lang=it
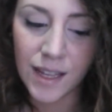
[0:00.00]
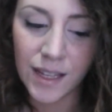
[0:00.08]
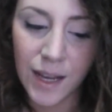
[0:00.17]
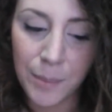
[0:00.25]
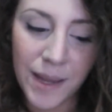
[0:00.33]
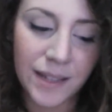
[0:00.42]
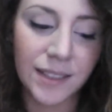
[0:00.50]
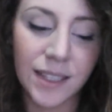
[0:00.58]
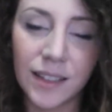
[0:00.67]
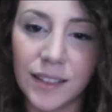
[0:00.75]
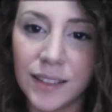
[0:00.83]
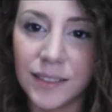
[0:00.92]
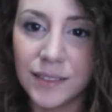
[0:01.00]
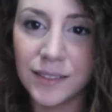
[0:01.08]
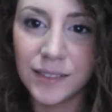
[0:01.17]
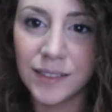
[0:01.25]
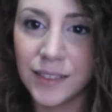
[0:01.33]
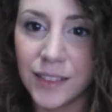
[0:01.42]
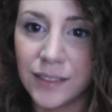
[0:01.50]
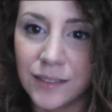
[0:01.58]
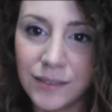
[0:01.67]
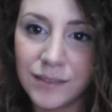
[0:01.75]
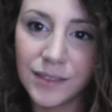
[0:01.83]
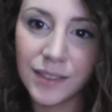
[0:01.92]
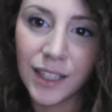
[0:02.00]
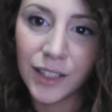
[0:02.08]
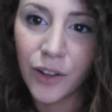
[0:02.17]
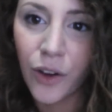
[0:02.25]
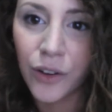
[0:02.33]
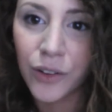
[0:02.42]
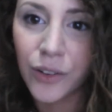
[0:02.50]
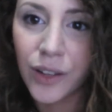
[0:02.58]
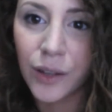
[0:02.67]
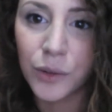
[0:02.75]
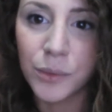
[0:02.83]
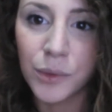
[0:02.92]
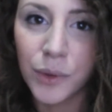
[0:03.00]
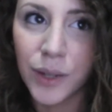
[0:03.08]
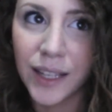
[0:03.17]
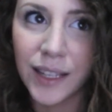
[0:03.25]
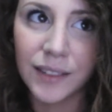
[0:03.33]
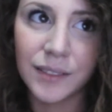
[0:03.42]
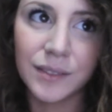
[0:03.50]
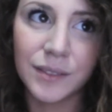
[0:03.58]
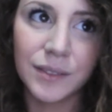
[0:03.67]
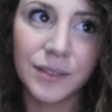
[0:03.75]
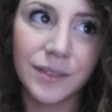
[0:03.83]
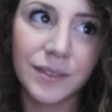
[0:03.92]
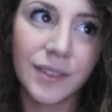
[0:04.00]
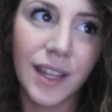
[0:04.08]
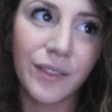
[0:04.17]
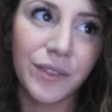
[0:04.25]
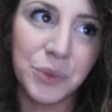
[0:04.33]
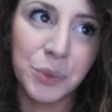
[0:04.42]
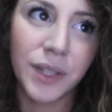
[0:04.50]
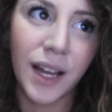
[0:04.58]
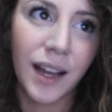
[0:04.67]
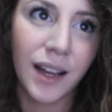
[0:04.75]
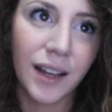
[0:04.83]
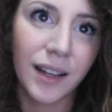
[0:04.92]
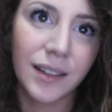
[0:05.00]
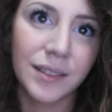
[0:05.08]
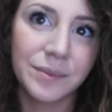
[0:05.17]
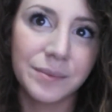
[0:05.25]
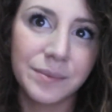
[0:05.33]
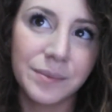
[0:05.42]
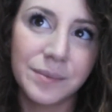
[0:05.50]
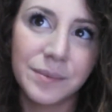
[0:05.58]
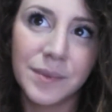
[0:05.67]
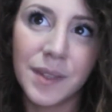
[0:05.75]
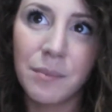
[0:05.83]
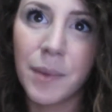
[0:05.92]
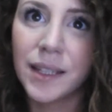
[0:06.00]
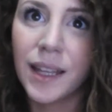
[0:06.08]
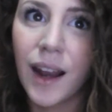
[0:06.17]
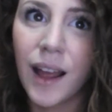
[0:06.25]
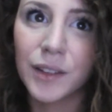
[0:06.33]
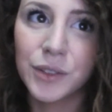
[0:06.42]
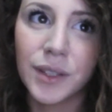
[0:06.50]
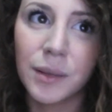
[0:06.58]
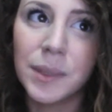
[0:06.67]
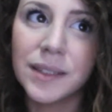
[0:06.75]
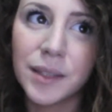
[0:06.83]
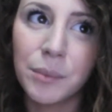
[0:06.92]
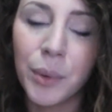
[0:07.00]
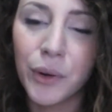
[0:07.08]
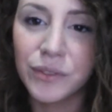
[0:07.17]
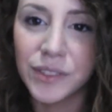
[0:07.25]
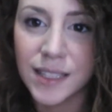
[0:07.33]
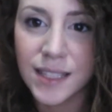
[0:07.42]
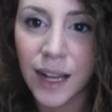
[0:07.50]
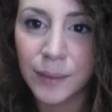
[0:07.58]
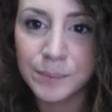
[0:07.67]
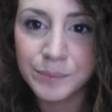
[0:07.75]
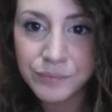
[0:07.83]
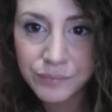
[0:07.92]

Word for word: la perdita del nonno, che comunque è avvenuta in maniera totalmente improvvisa.